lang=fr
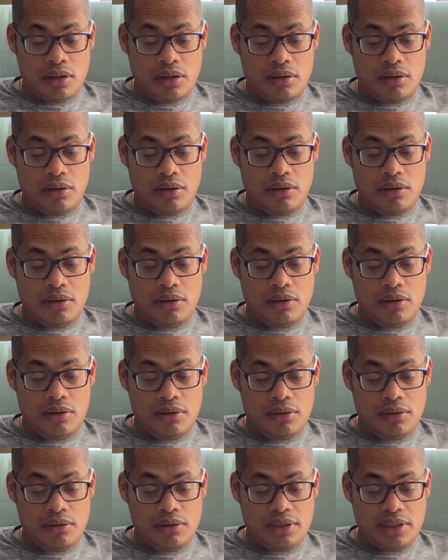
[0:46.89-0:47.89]

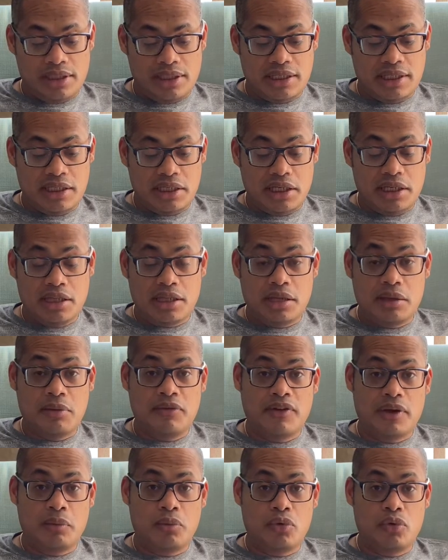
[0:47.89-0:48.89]
Euh, qui était
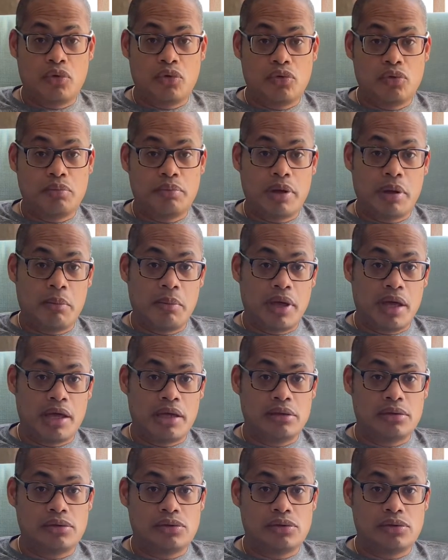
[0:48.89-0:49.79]
vraiment pas mal.